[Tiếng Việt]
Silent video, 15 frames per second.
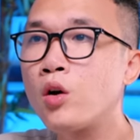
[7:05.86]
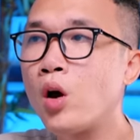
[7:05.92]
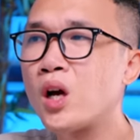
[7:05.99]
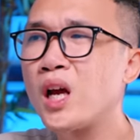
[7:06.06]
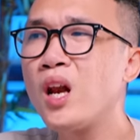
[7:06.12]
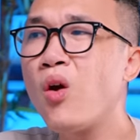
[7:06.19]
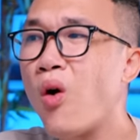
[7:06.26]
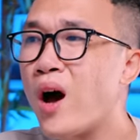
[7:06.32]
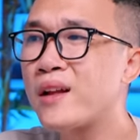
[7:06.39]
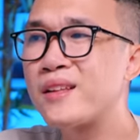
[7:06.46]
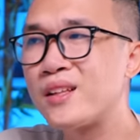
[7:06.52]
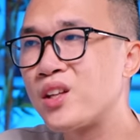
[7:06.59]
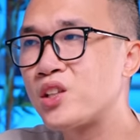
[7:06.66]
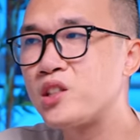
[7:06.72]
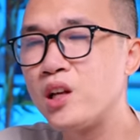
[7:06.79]
còn cái loa
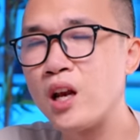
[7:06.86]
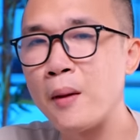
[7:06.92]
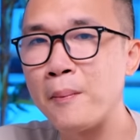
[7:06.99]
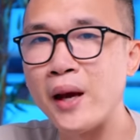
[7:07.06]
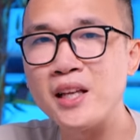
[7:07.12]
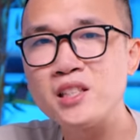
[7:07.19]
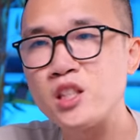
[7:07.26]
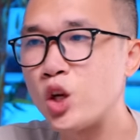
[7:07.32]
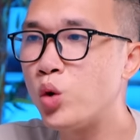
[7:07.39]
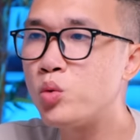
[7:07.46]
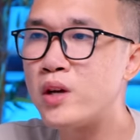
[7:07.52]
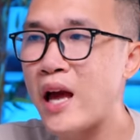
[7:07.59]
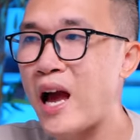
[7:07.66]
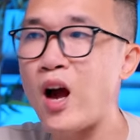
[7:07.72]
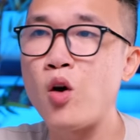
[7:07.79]
thì thực sự là máy chiếu
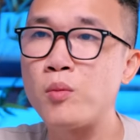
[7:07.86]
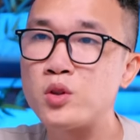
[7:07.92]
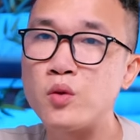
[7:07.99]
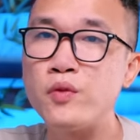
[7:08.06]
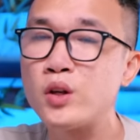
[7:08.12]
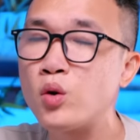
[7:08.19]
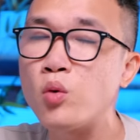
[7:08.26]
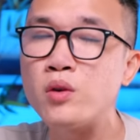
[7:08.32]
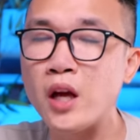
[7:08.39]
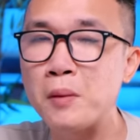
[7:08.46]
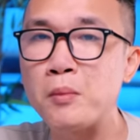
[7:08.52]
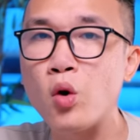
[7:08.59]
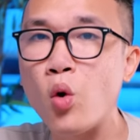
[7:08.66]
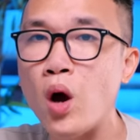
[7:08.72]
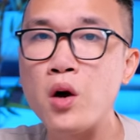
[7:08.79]
nào mà trong phân khúc này
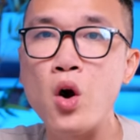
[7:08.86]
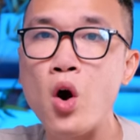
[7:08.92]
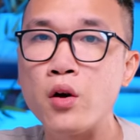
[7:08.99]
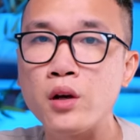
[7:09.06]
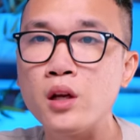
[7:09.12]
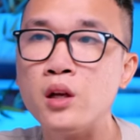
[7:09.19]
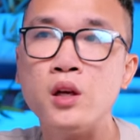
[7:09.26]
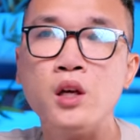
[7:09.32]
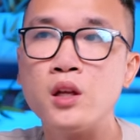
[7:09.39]
mà loa ngon ấy